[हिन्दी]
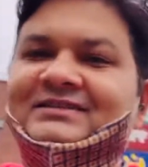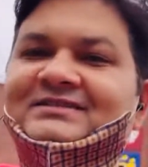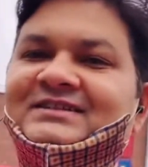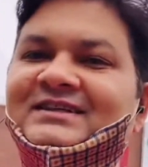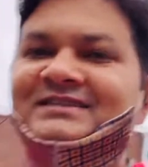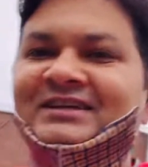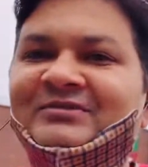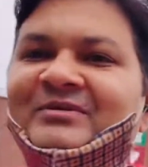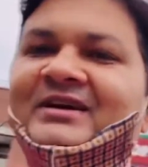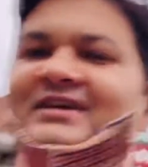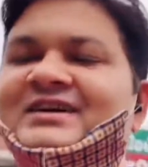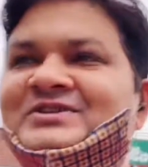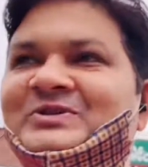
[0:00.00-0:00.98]
जैसे
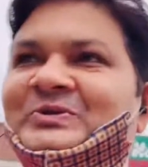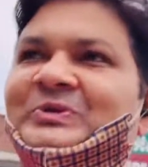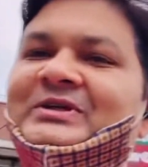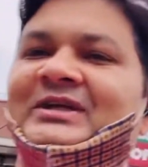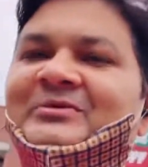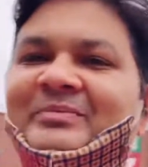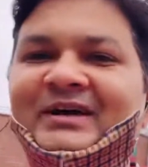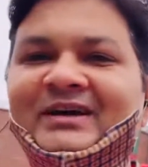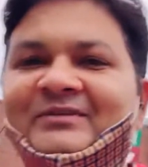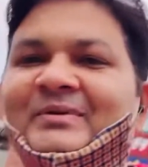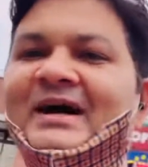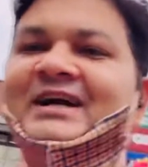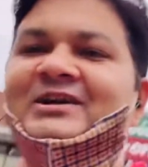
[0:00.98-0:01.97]
हमारे यहाँ स्कूटर पे
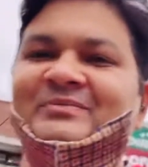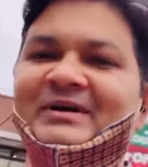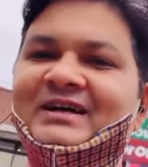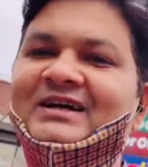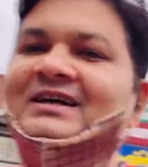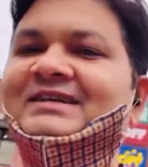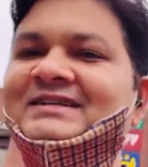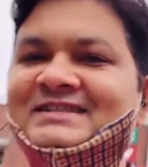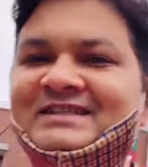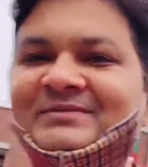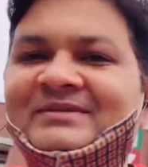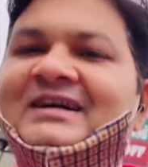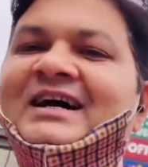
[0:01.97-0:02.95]
बाइक पे या
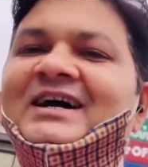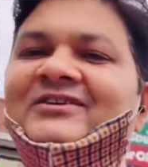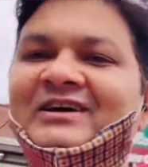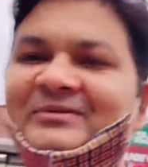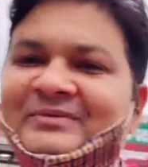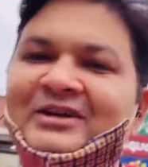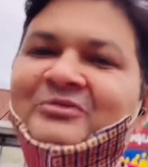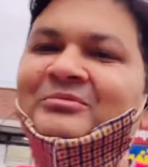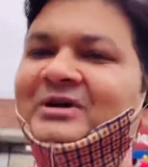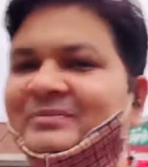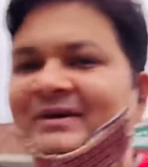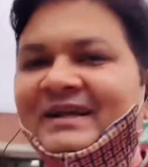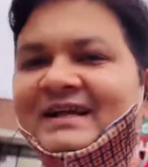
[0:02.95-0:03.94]
किसी भी कार वार पे
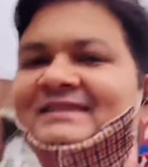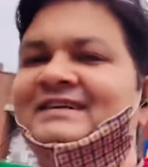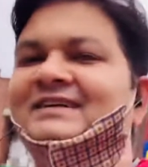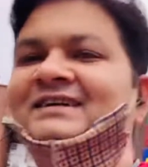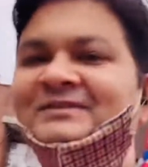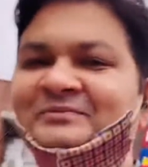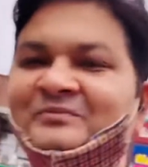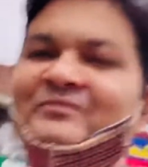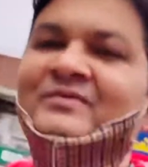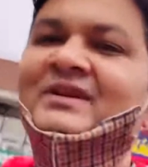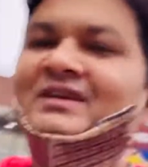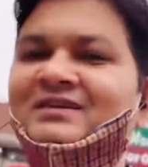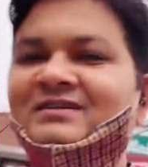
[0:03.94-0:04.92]
नंबर पड़े रहते हैं ना
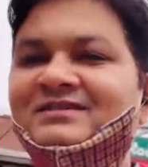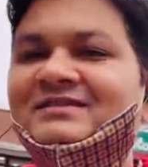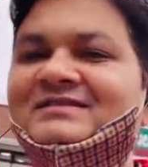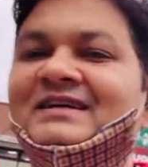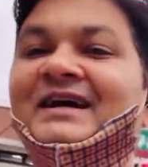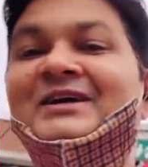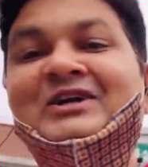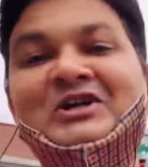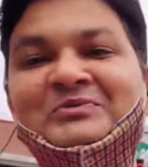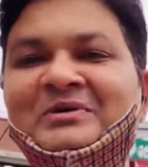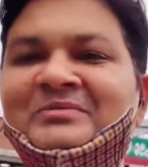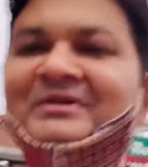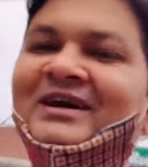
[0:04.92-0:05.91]
साइकिलों
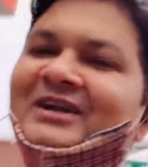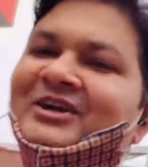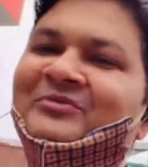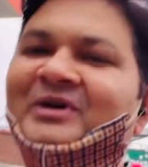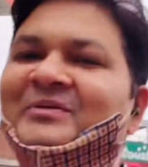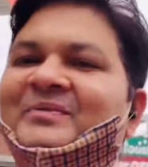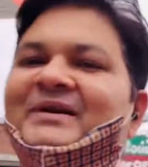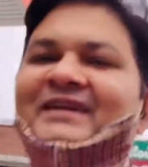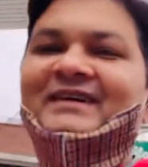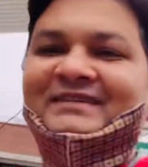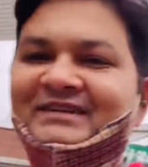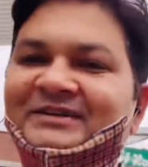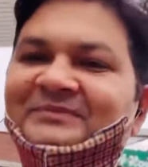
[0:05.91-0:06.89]
पे भी यहाँ नंबर पड़े
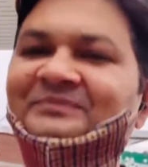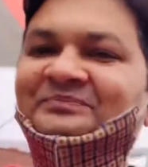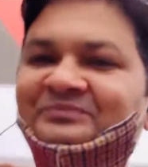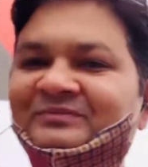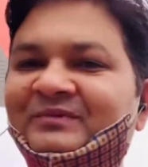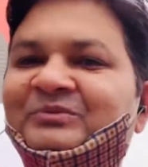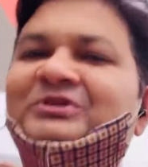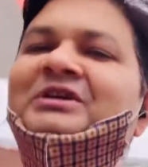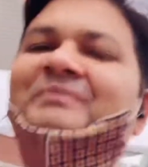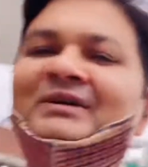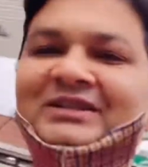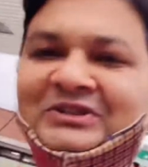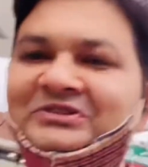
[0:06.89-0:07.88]
रहते हैं मुझे
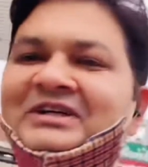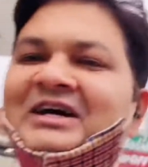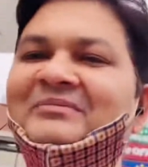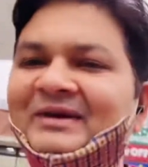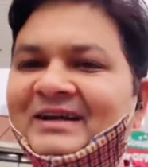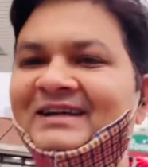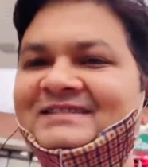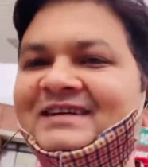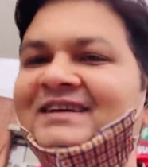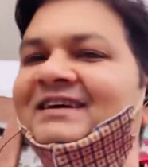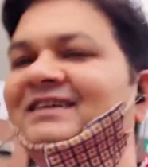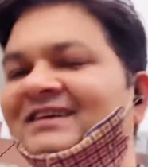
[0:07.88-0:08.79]
पता तो था पहले से ही